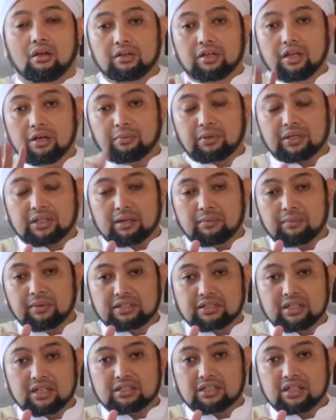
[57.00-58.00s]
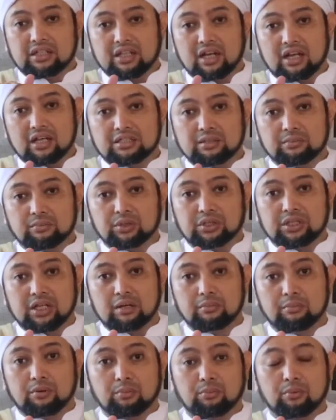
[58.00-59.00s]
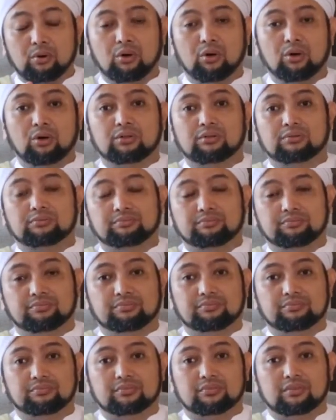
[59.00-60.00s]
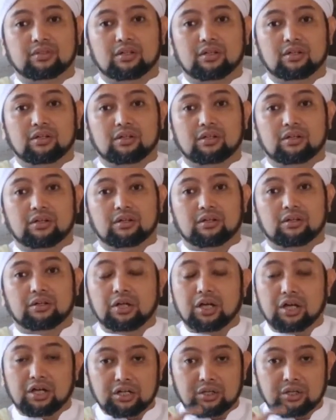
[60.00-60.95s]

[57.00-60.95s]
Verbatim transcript: Yang pertama saya telah sebutkan berbohong yang